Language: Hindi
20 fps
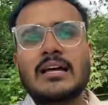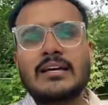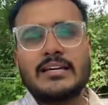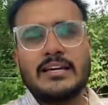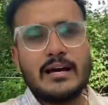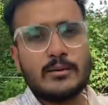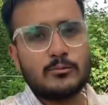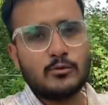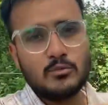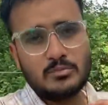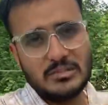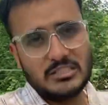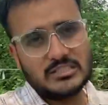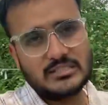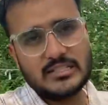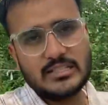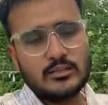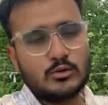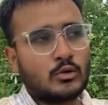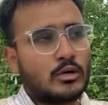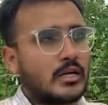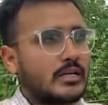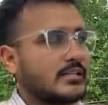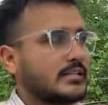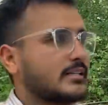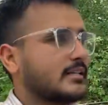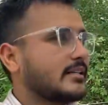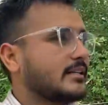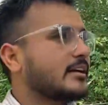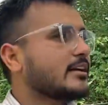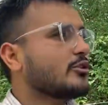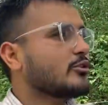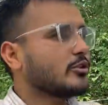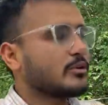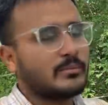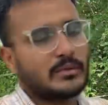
कि आपको बीस तारीख को गाड़ी दे देंगे क्योंकि